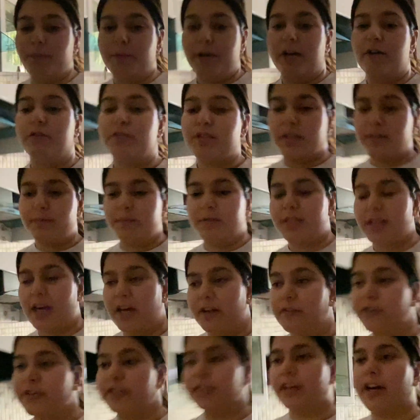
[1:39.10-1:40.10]
मैं उसका भी
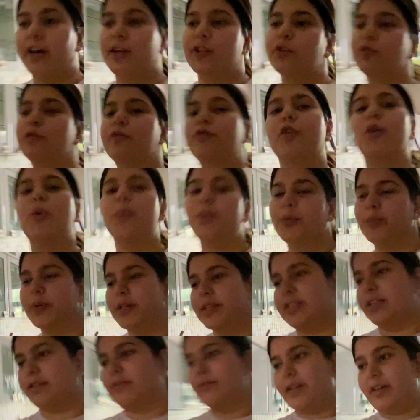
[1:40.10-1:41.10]
सैंडविच दिखाती हूँ वो भी मेरे
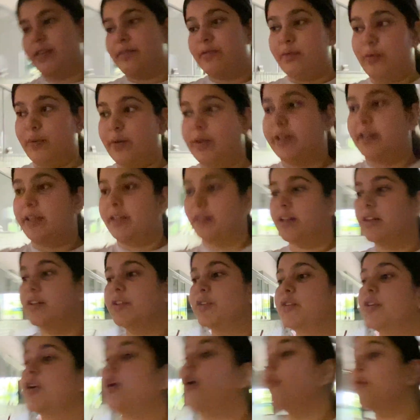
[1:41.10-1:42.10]
साथ वाइट फूड करेगा
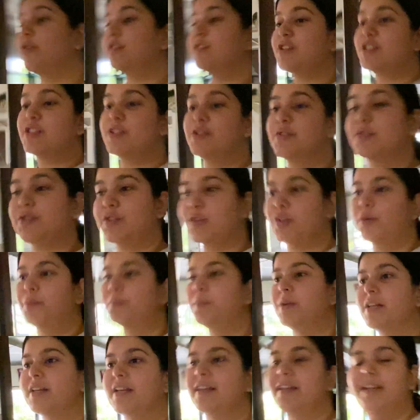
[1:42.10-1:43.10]
क्योंकि ऑब्वियसली उसको
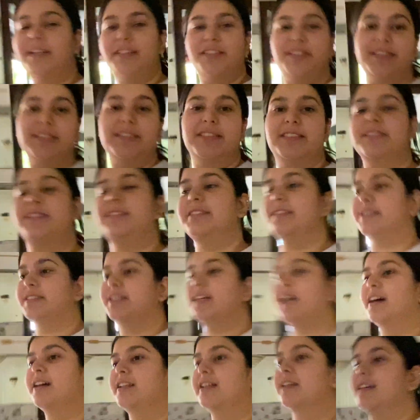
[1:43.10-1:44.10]
मिल रही है अच्छी अच्छी चीज़ें
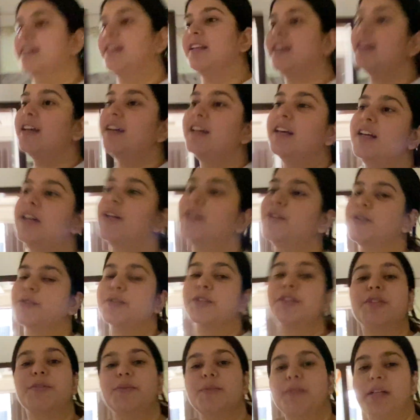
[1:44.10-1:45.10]
खाने के लिए तो
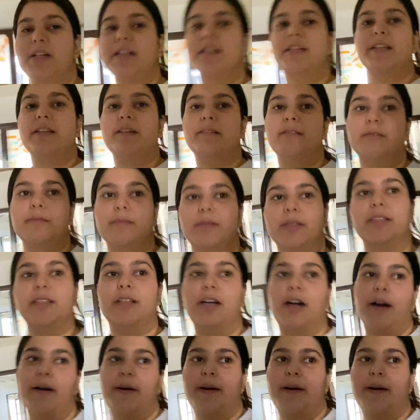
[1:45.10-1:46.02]
क्यों ना करे वो बंदा